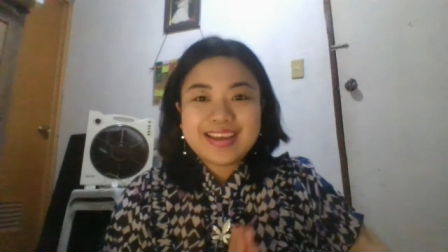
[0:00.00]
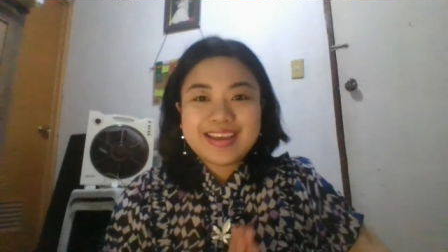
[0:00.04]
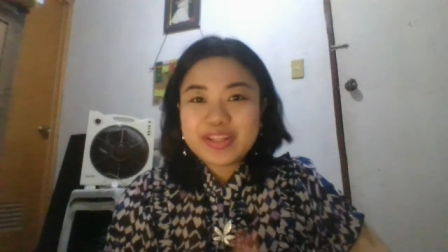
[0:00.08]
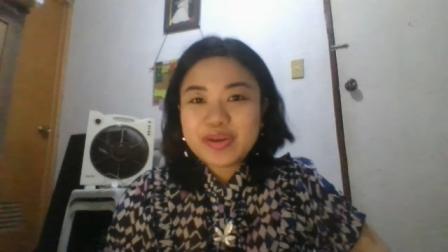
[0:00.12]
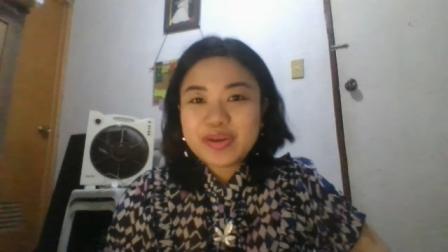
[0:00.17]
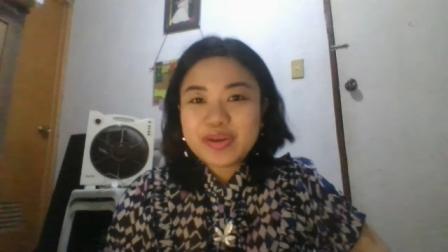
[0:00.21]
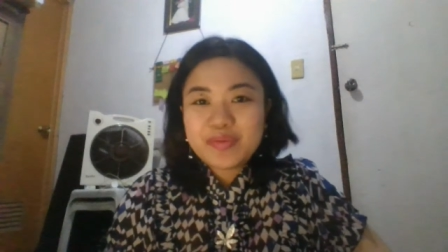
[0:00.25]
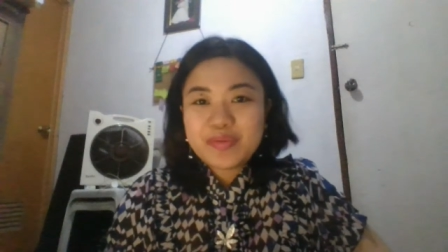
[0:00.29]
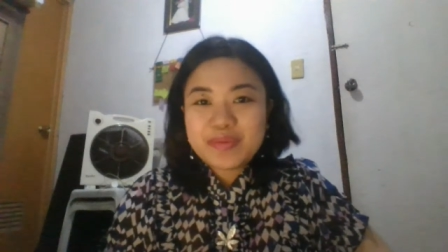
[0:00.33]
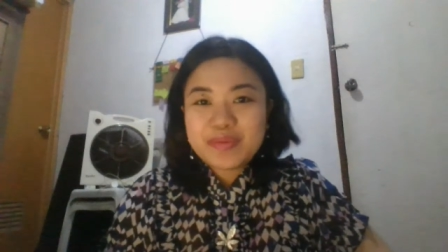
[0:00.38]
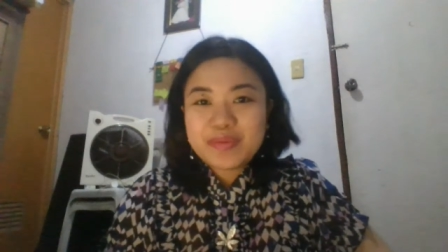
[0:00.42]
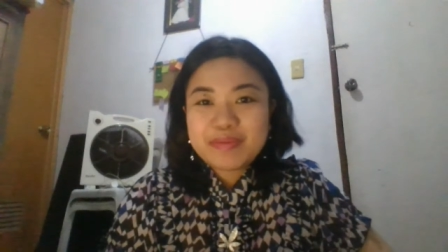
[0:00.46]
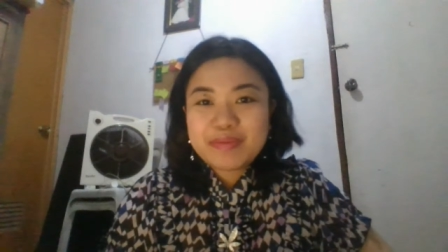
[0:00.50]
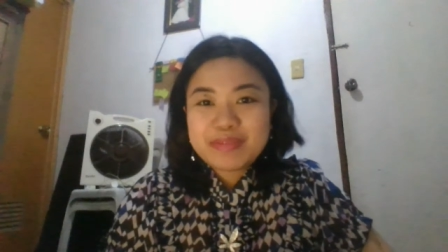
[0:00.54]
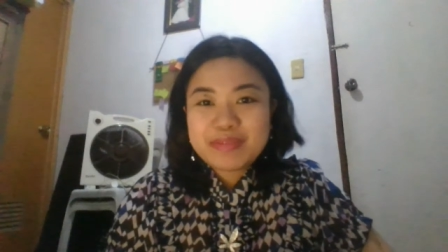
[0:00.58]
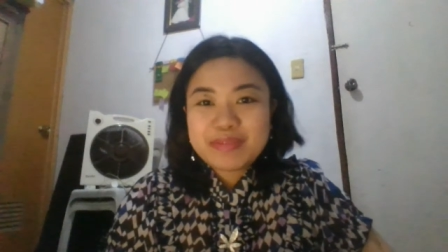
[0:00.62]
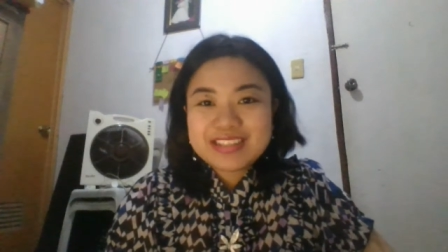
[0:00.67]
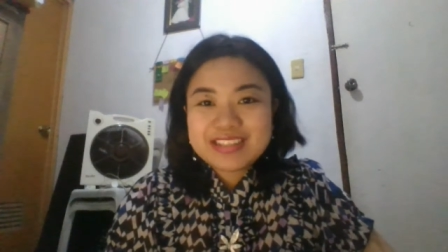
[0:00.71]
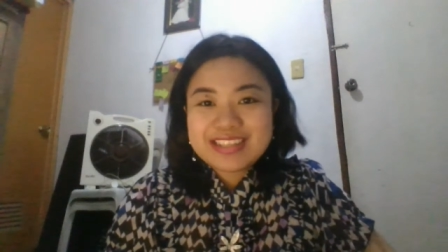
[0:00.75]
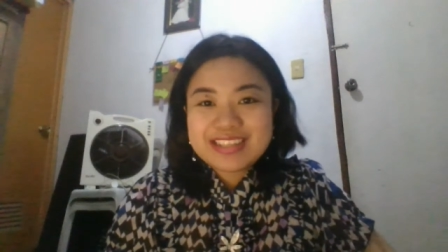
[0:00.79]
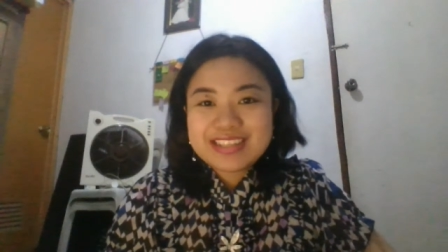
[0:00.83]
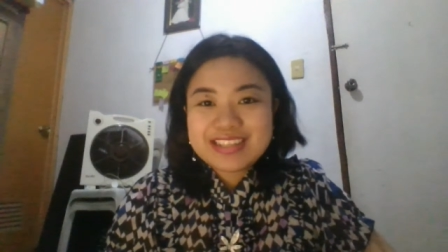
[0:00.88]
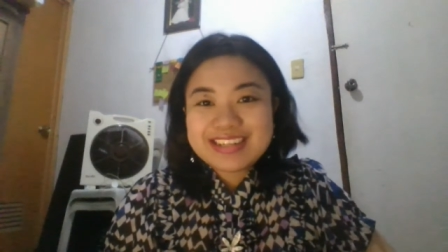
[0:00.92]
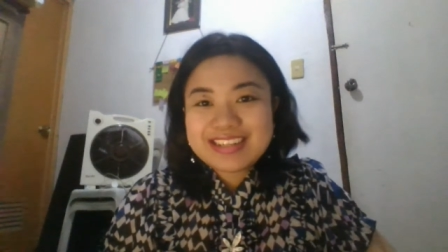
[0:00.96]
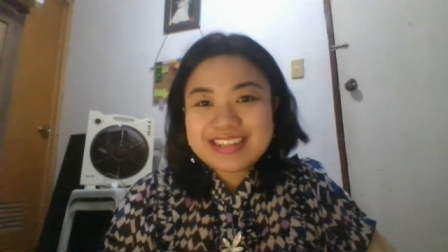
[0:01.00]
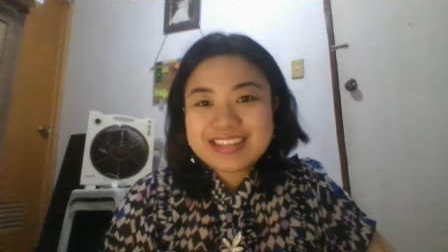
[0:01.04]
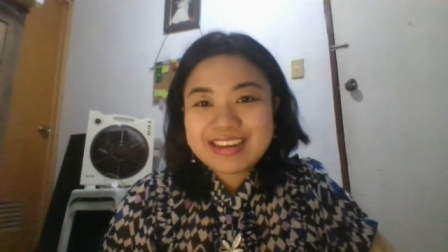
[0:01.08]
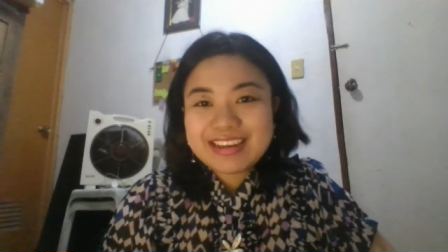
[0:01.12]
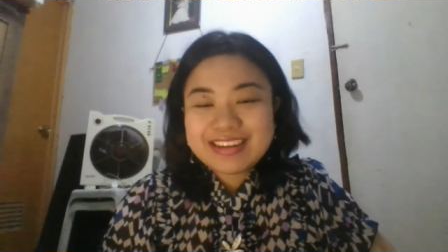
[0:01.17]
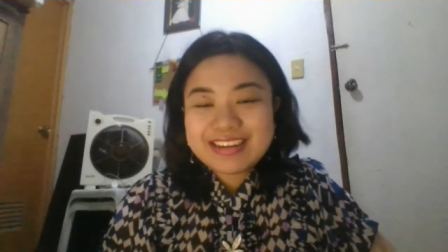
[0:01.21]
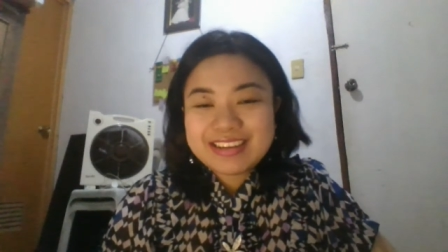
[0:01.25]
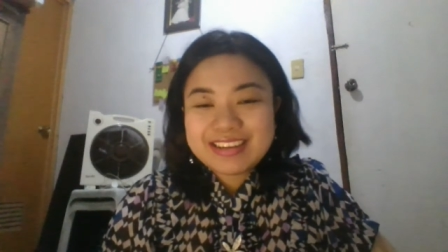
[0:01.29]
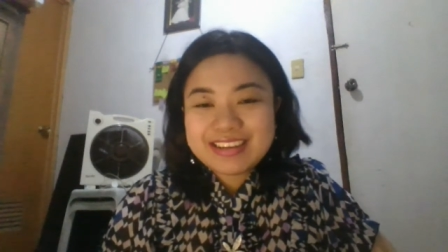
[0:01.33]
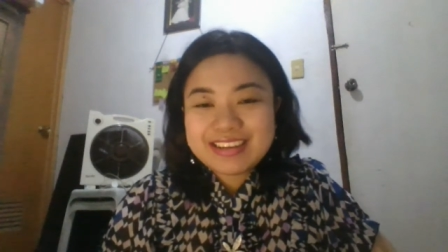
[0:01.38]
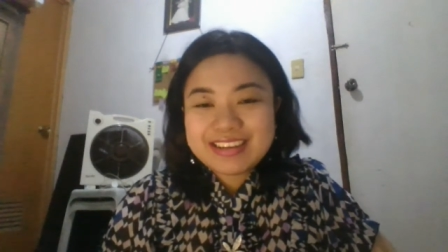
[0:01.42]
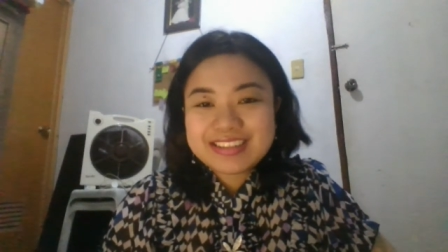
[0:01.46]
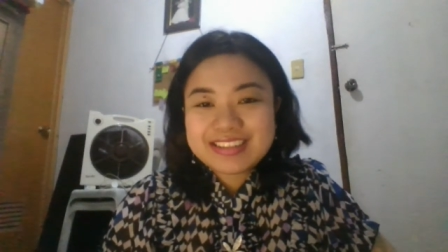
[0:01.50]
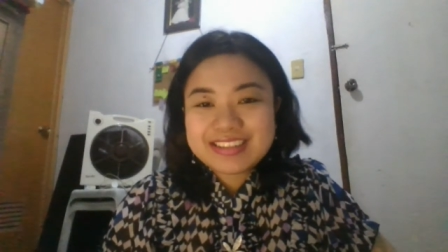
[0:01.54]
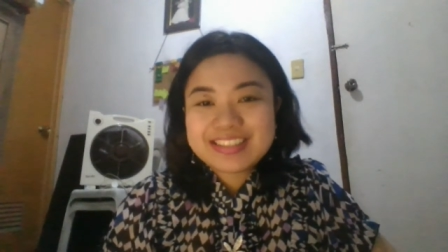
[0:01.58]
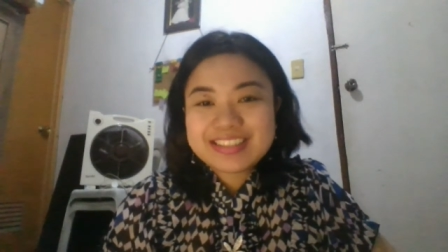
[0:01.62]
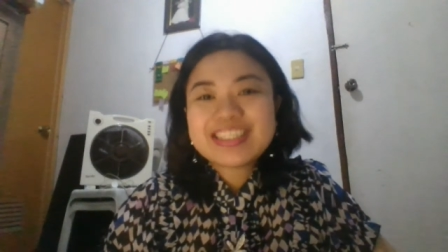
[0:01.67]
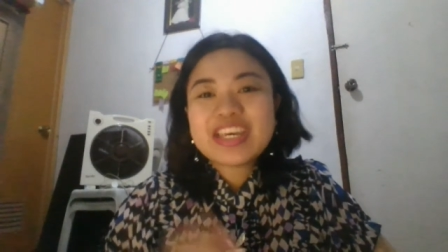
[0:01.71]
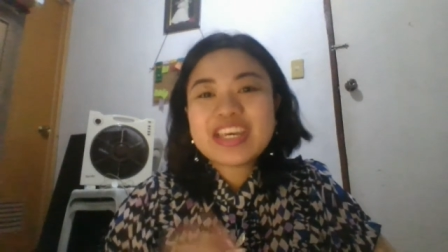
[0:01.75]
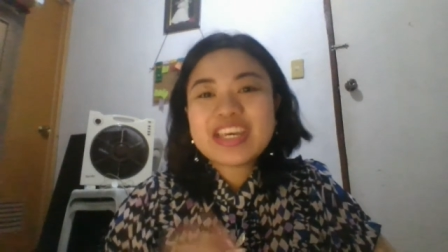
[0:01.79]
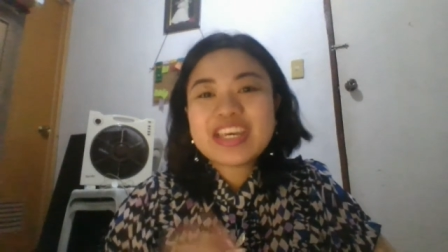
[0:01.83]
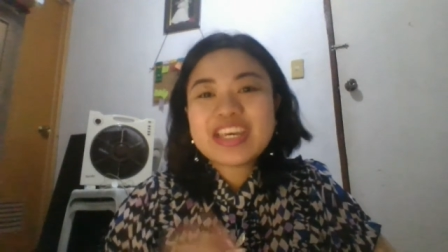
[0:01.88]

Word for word: Hello, mommies and daddies!